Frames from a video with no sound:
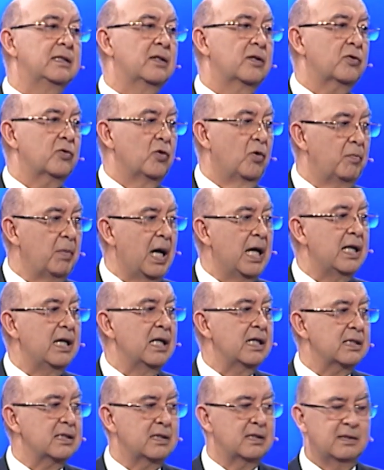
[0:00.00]

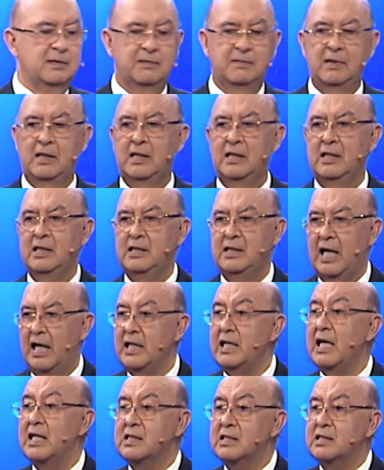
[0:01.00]
romanas y
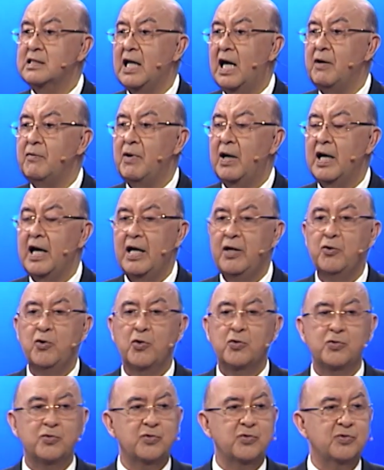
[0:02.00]
ahí estaban
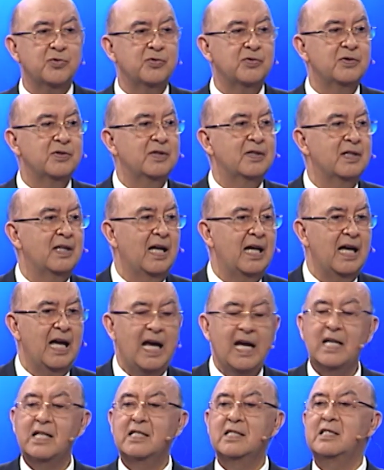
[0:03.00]
ellos
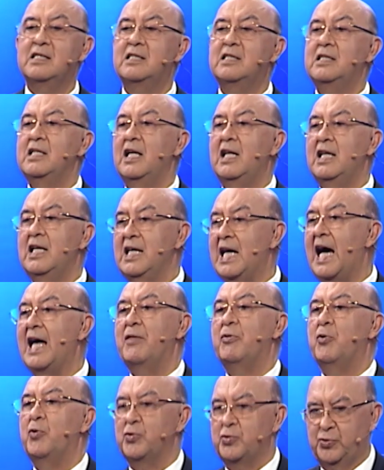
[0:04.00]

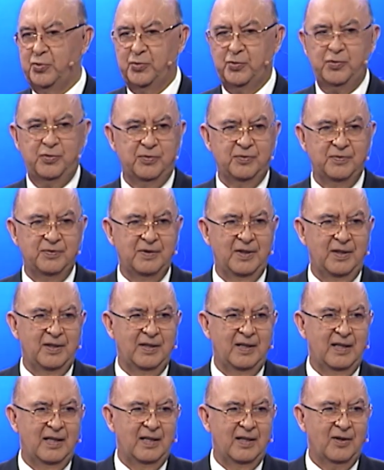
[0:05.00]
exiliados
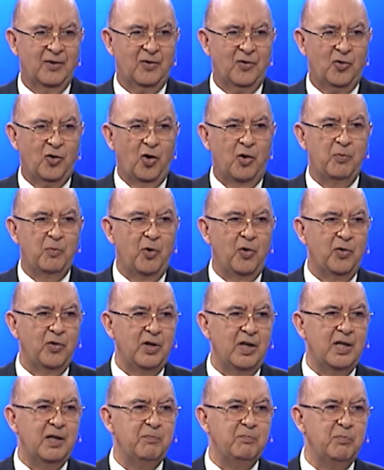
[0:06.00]
como
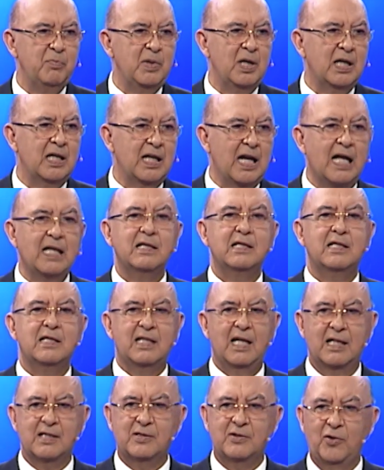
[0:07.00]

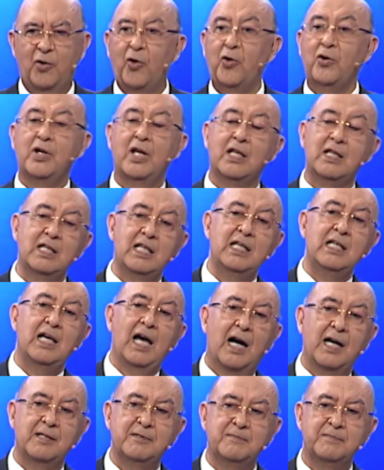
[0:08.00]
inmigrantes hoy en
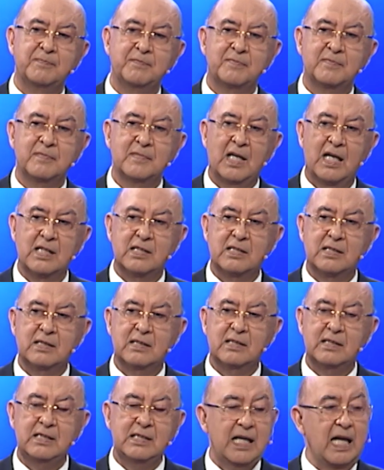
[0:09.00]
día que
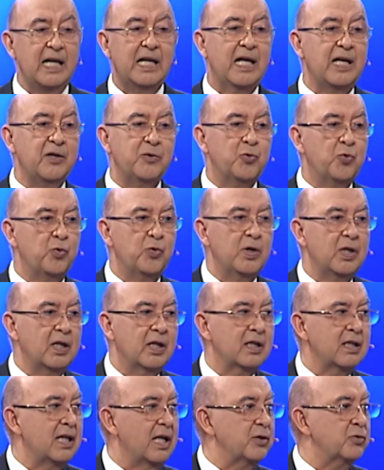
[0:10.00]
tienen que
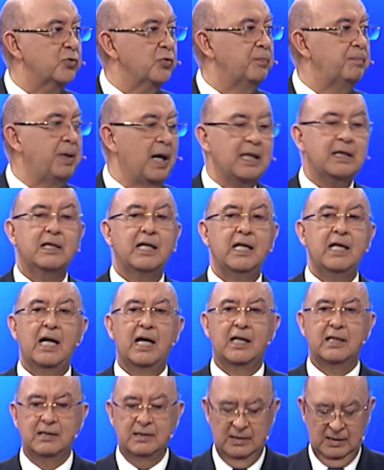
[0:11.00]
huir de su
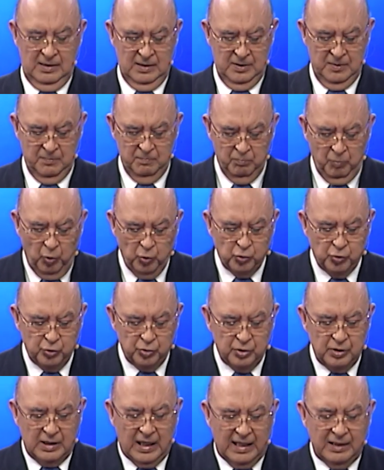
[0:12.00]
patria
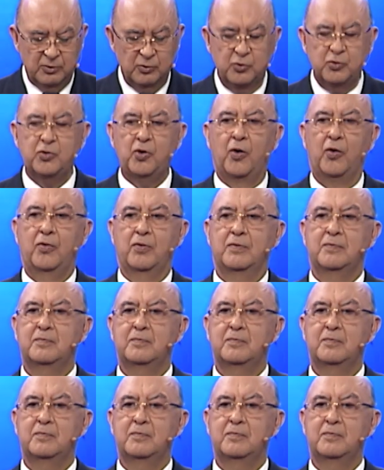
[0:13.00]
buscando